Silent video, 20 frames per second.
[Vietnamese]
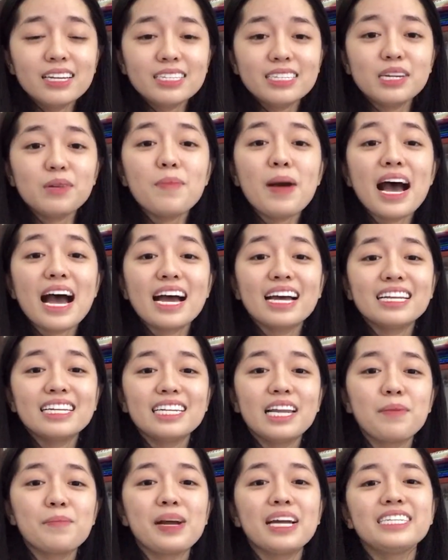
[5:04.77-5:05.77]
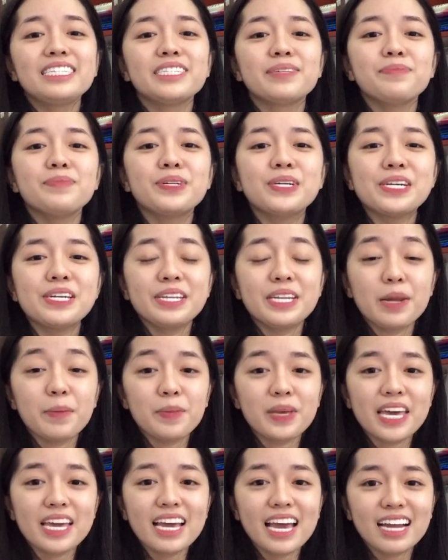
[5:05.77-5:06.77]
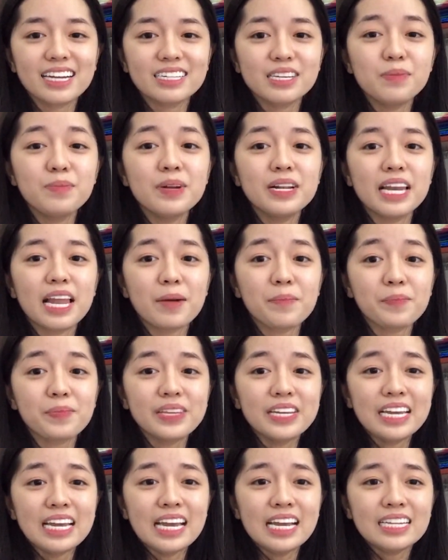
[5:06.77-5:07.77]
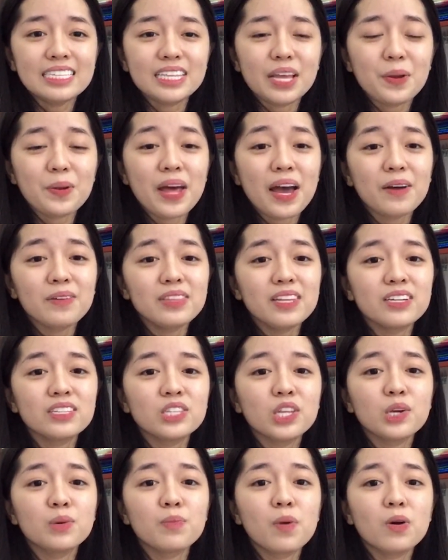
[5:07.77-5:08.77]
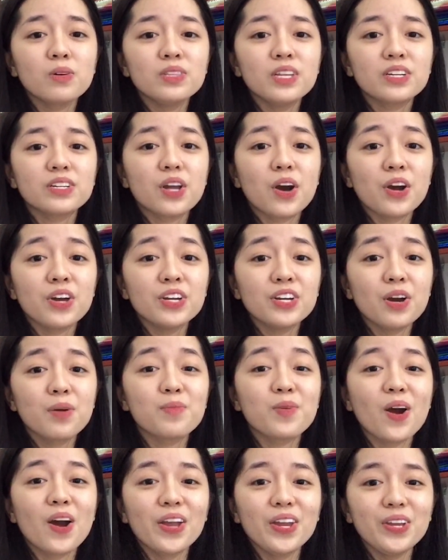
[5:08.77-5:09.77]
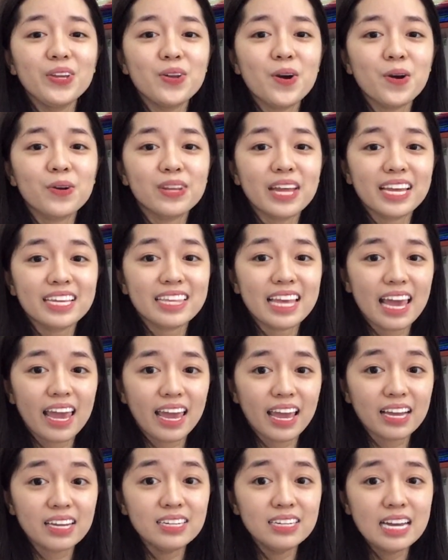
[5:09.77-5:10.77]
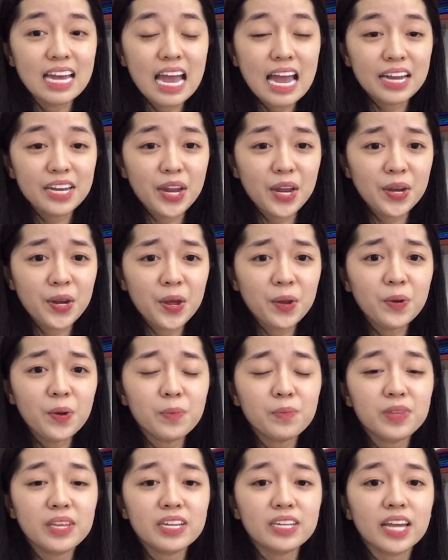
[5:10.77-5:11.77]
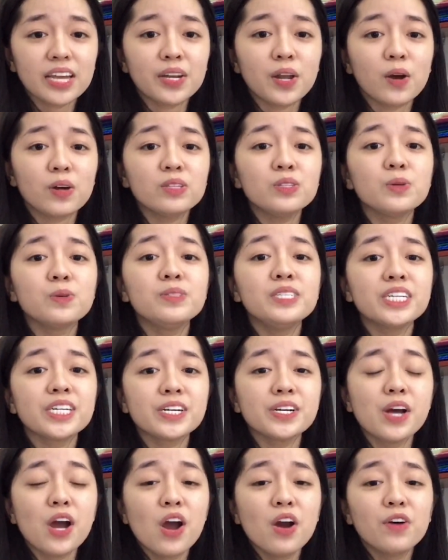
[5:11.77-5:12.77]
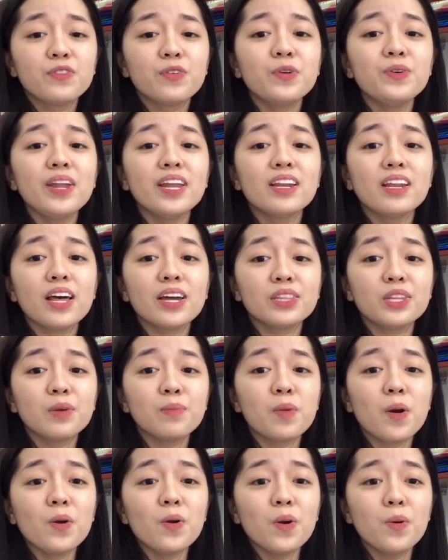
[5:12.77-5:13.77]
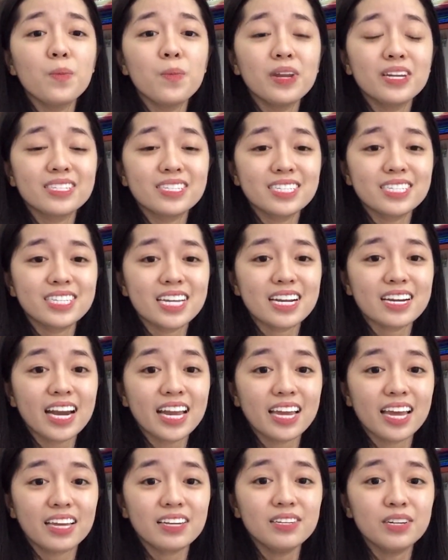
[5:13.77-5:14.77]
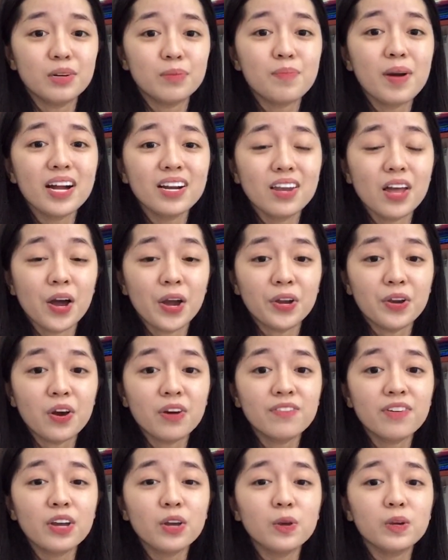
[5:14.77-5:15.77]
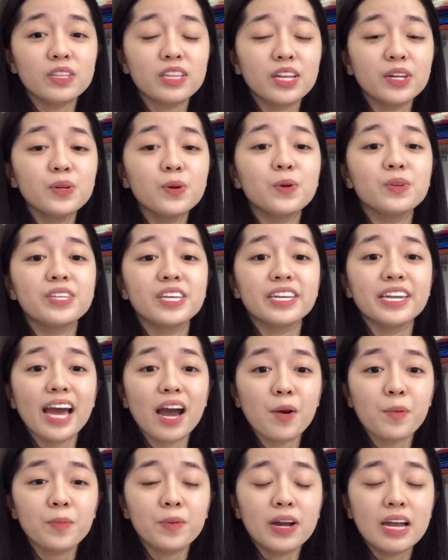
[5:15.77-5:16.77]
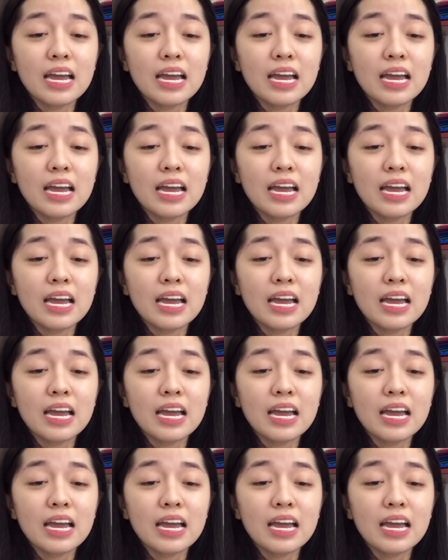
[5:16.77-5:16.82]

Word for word: Thứ ba, năm 210, năm Kiến An thứ 15, Tào Tháo từng tuyên bố tuyệt đối không có ý đồ thay nhà Hán. Nay nếu đột nhiên thay đổi chủ trương, phủ định lời tuyên bố của mình sẽ gây ảnh hưởng bất lợi đối với uy tín của chính ông.